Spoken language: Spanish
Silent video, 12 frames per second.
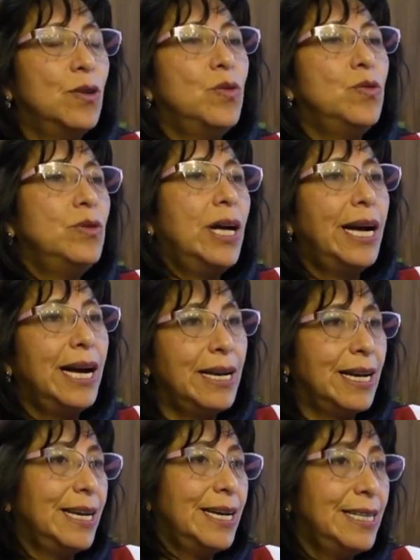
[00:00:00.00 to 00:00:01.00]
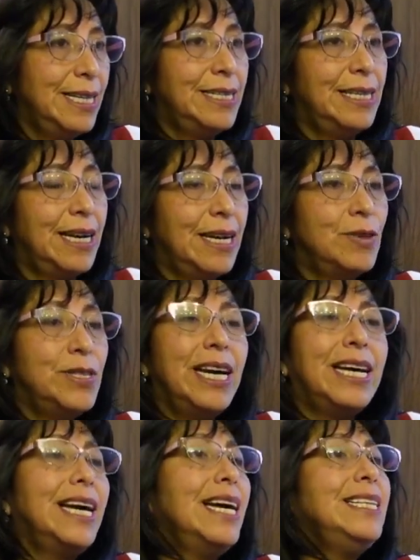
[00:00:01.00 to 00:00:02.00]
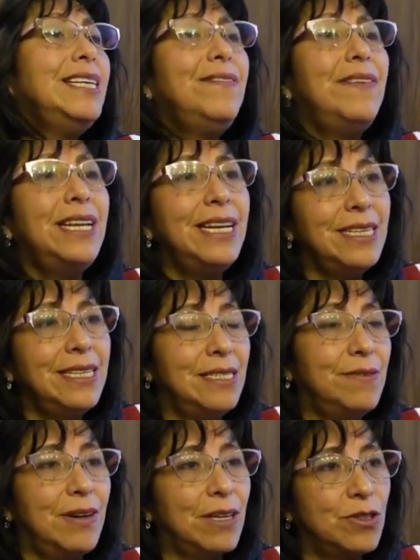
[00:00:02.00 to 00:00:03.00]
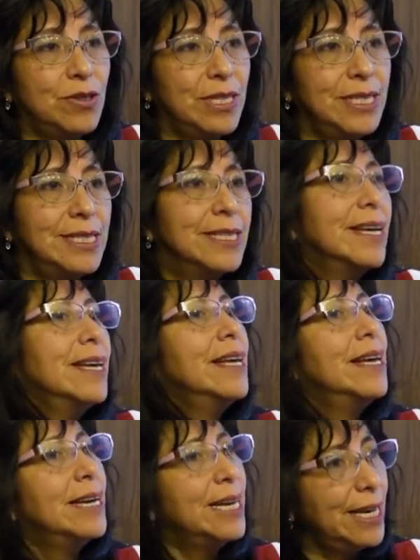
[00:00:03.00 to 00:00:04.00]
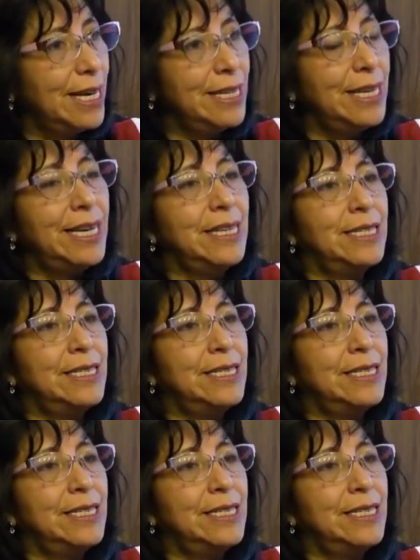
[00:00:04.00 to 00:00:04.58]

una carga genética. O sea que hay diferentes factores que generan